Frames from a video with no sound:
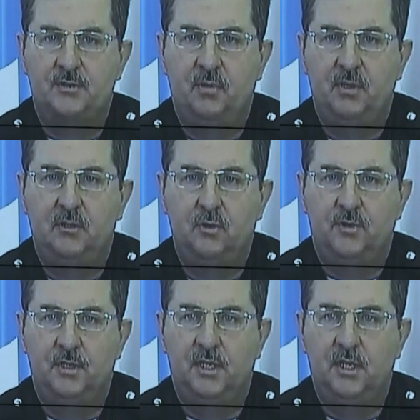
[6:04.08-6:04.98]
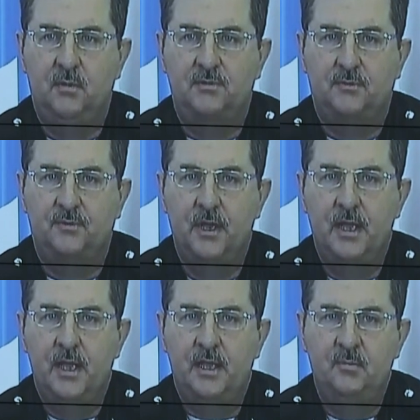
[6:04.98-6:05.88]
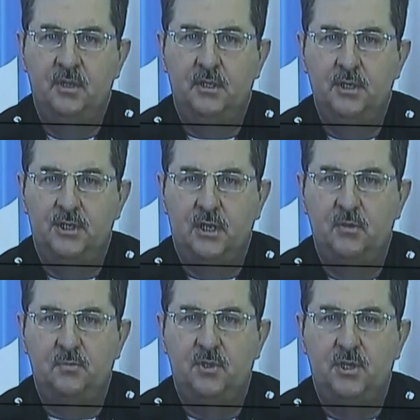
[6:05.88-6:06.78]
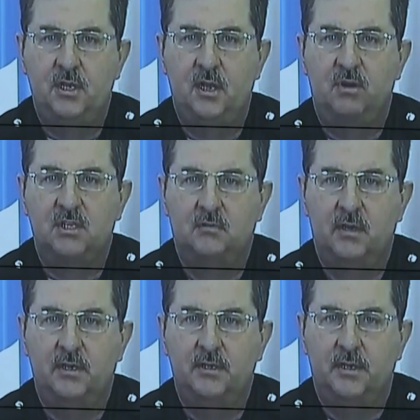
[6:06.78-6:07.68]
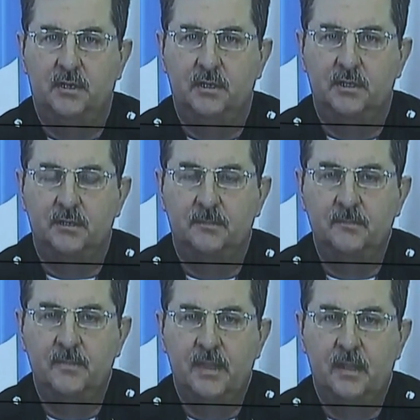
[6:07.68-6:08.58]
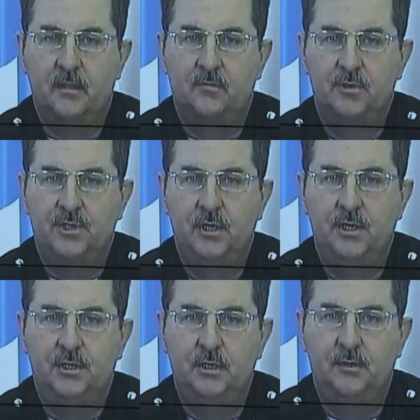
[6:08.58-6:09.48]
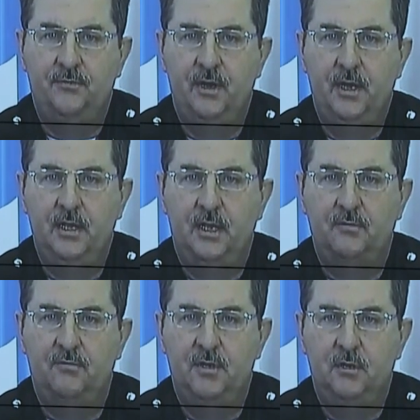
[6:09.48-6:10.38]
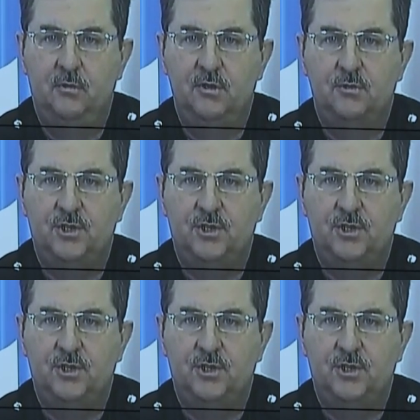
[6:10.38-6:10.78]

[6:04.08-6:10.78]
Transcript: качества подготовки нахимовцев – и методическое обеспечение образовательной деятельности. В училище и филиалах введено